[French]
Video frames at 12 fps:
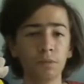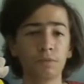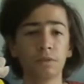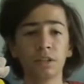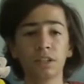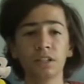Et
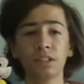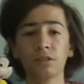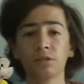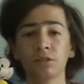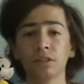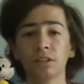puis l'été, c'est
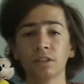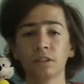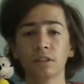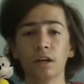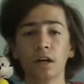censé